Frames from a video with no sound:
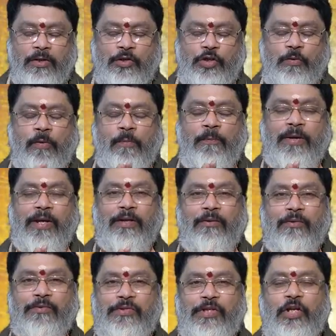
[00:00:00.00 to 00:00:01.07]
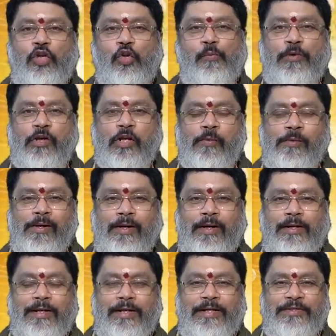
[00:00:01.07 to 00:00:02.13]
శుభం వ్యాధు శ్రీ గురుభ్యో నమ
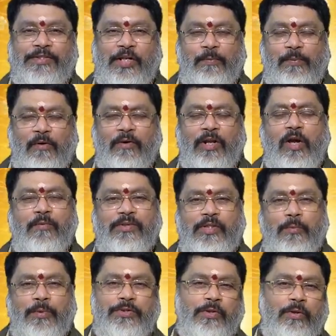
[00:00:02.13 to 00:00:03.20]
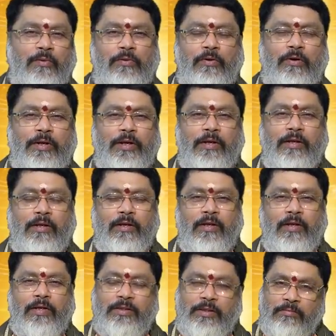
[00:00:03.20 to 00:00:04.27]
శ్రీ ప్లవనామ సంవత్సరంలోని
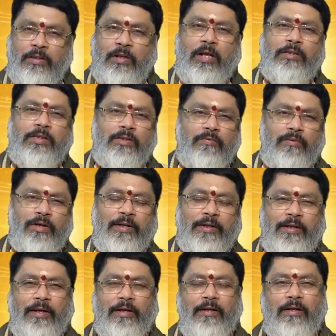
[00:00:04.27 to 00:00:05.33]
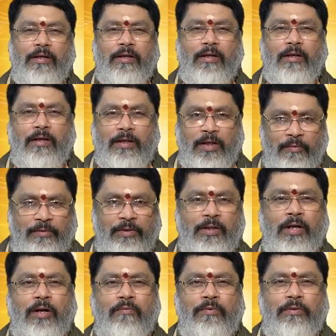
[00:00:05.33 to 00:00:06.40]
సింహరాశి వారికి ఏ
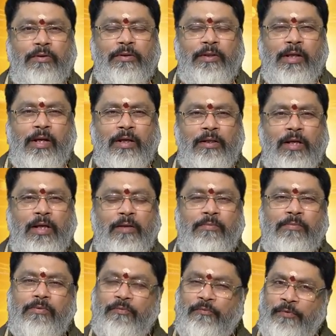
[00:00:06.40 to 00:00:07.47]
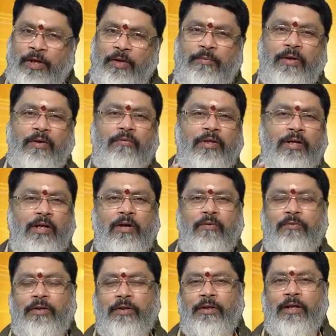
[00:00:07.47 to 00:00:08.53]
విధంగా ఉంటుంది ఆదాయం వ్యయం ఏ విధంగా
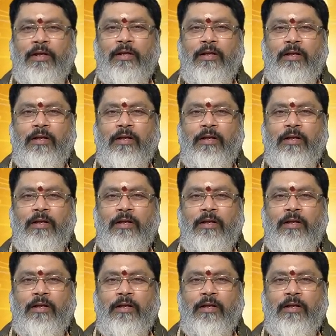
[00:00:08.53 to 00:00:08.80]
ఉంటుంది